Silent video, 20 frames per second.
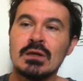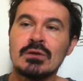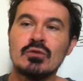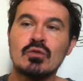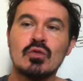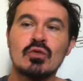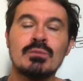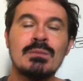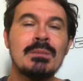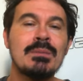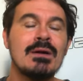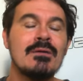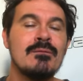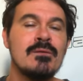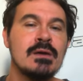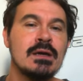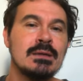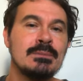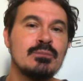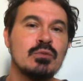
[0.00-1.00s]
Donc mes
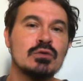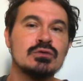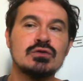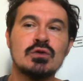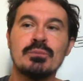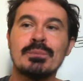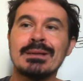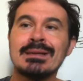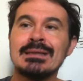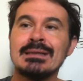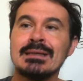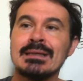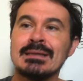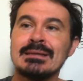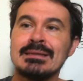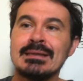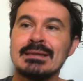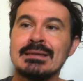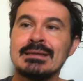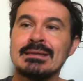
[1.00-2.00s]
préférés pour ce prix
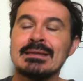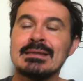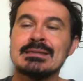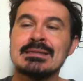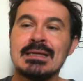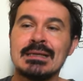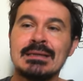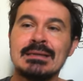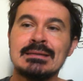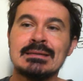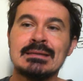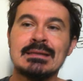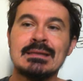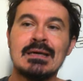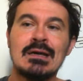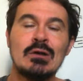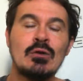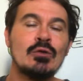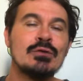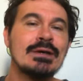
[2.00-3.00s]
des élites,
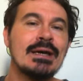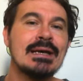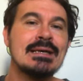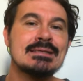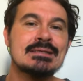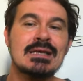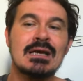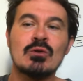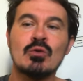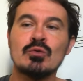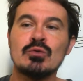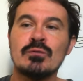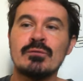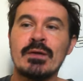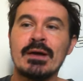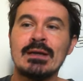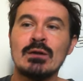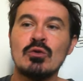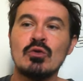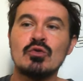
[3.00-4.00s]
le 13 Dragon du
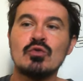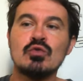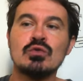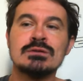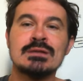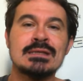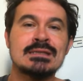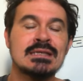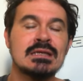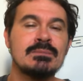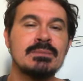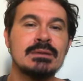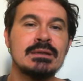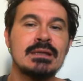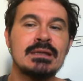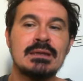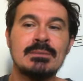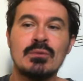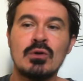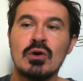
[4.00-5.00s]
Frêne, le 12
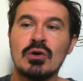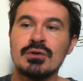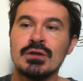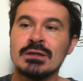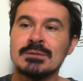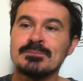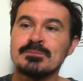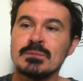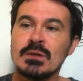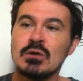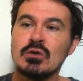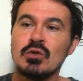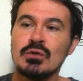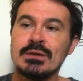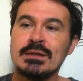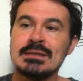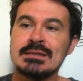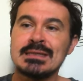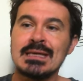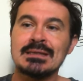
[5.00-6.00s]
Cyprien des Bordes, le
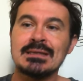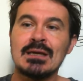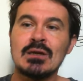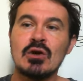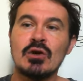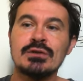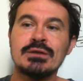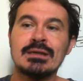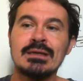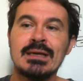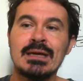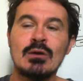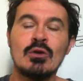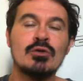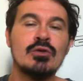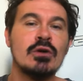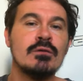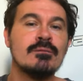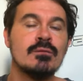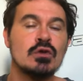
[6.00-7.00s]
10 Catalogne et
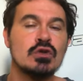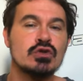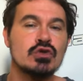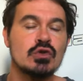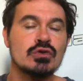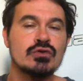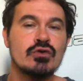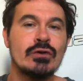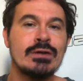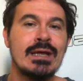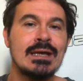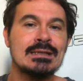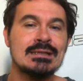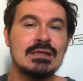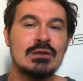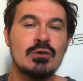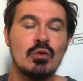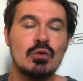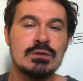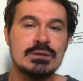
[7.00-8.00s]
le 9 Chancelière
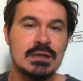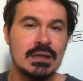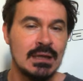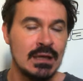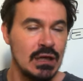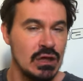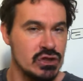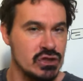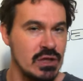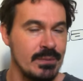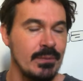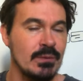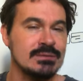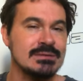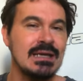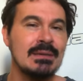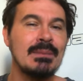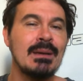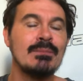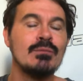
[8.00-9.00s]
Citrus. Je les
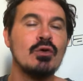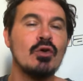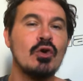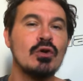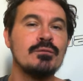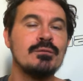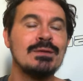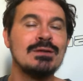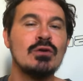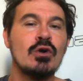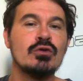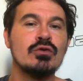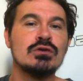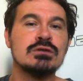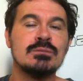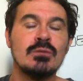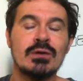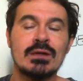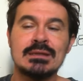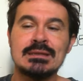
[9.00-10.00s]
pense capables de rendre
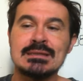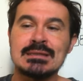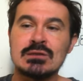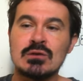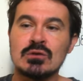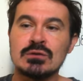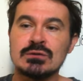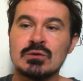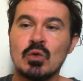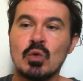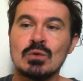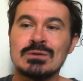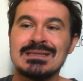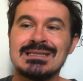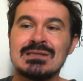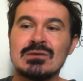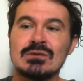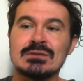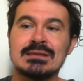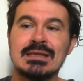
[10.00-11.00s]
victorieusement la distance au
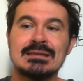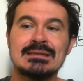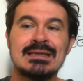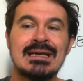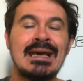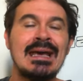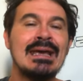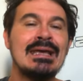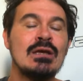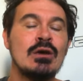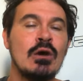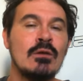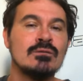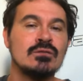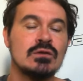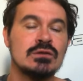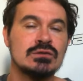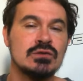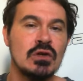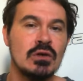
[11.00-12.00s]
607 A
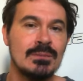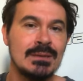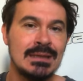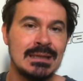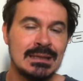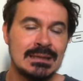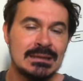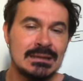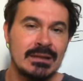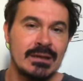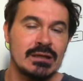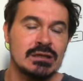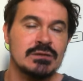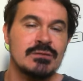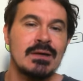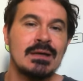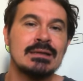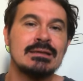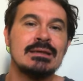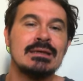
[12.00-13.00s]
of the Storm, un
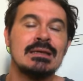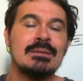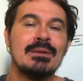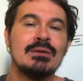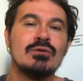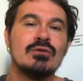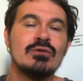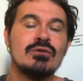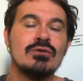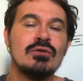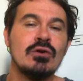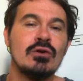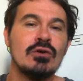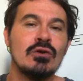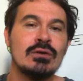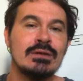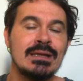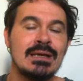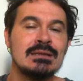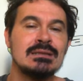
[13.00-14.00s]
cheval qui a l'habitude
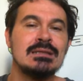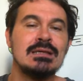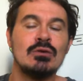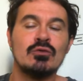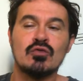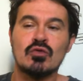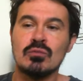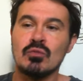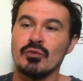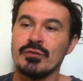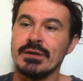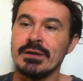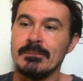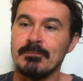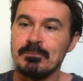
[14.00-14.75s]
de gagner autrement